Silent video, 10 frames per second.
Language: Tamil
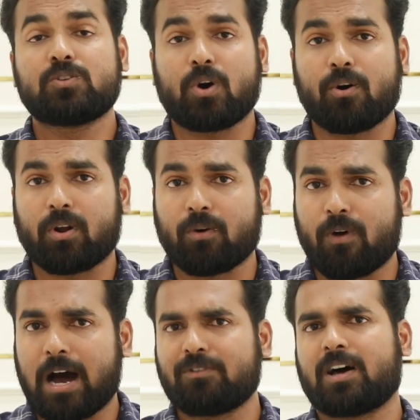ஸோ அவங்களோட
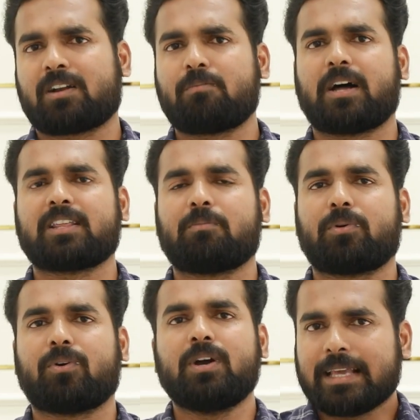வாழ்வாதாரம்
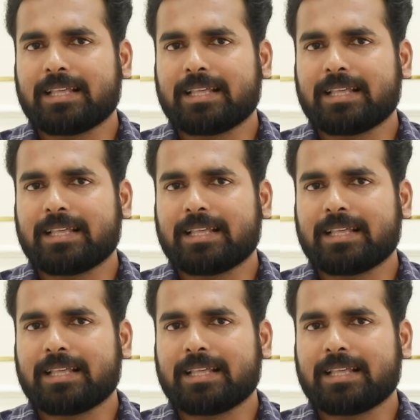பாதிக்கப்படும்